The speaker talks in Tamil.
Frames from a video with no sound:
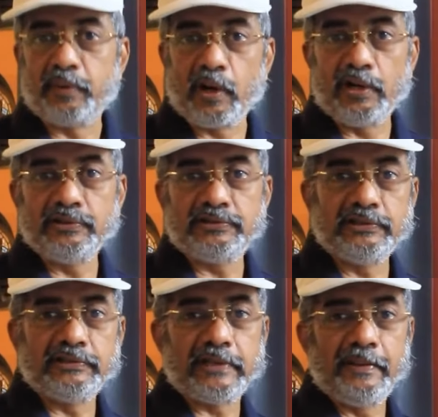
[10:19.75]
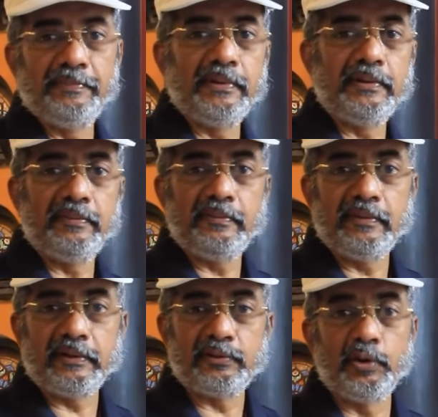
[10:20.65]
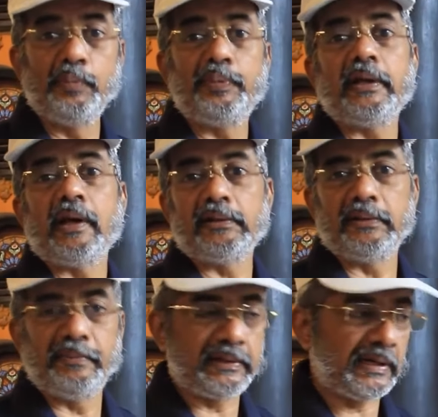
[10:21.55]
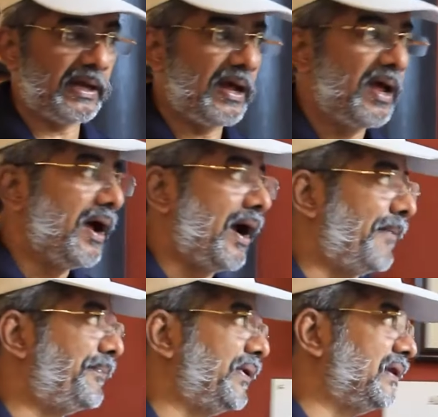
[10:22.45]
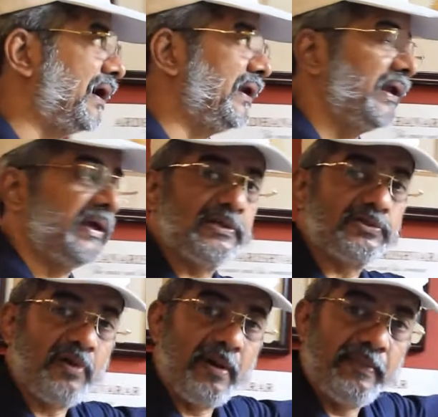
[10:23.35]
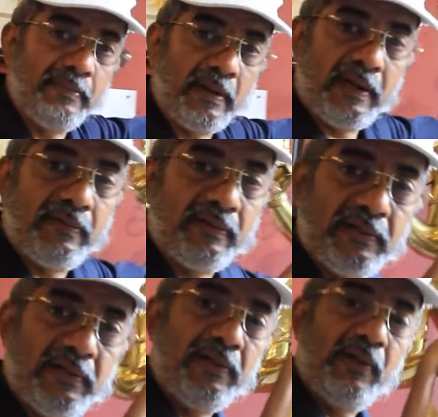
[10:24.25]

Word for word: பிரான்ஸு செம்பு துருப்பிடிக்காத மெட்டலை அப்படி தான் இன்றைக்கி சுவாமிமலை வந்து